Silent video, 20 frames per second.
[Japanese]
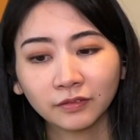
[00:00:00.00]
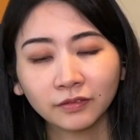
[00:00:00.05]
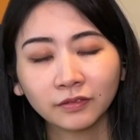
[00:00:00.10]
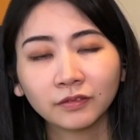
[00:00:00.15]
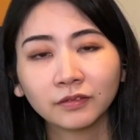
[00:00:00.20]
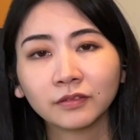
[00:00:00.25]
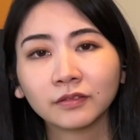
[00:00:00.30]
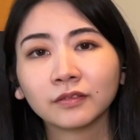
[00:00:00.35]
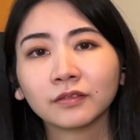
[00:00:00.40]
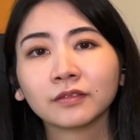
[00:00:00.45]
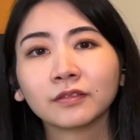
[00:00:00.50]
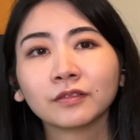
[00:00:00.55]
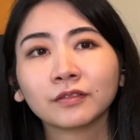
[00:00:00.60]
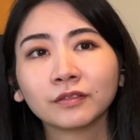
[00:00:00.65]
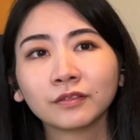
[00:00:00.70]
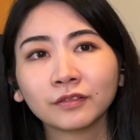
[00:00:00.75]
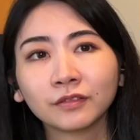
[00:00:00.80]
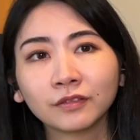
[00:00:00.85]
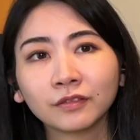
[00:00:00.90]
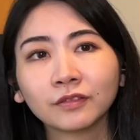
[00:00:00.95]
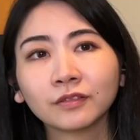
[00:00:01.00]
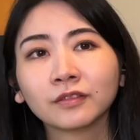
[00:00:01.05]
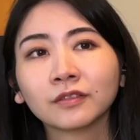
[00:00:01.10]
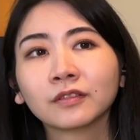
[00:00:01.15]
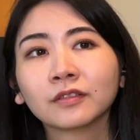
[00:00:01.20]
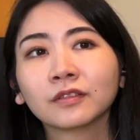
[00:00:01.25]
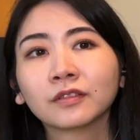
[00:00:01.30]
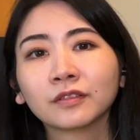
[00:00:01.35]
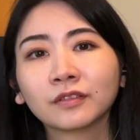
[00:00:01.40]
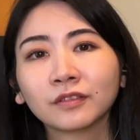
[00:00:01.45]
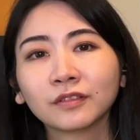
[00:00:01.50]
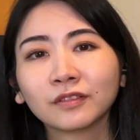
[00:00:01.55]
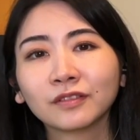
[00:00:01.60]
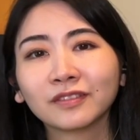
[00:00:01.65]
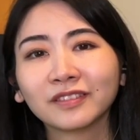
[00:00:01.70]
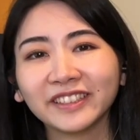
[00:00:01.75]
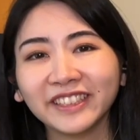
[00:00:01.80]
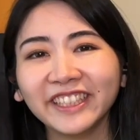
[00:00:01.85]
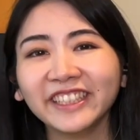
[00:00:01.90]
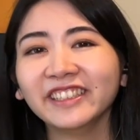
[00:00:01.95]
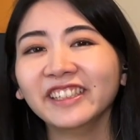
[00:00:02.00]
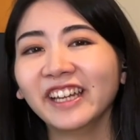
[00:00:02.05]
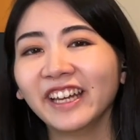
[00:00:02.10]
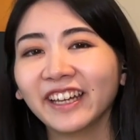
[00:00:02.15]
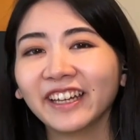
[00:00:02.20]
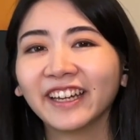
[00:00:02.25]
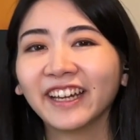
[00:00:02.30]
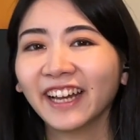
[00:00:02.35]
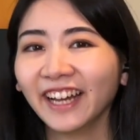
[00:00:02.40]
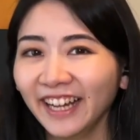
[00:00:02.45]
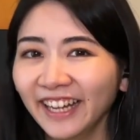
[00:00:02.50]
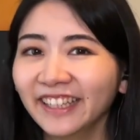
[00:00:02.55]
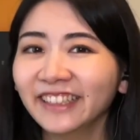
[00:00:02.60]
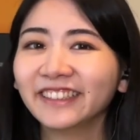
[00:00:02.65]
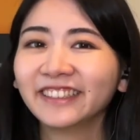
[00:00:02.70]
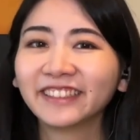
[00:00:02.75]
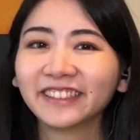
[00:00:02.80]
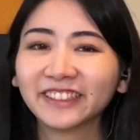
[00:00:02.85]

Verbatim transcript: ん、いいね、はい、